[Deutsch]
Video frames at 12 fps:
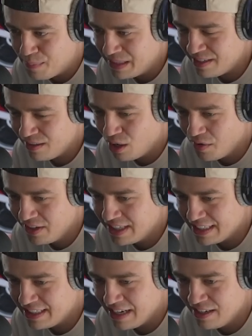Bisschen hoffe ich,
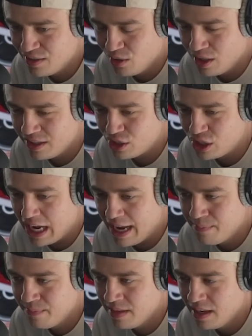dass dann so Leute
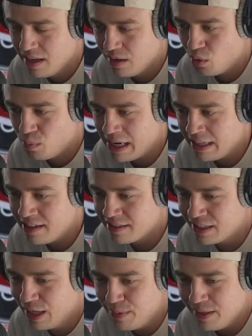schreiben, Rubatra
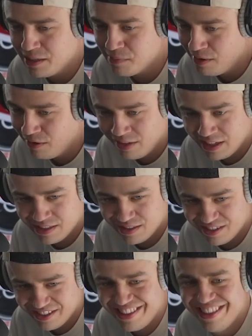skippe ich immer oder so.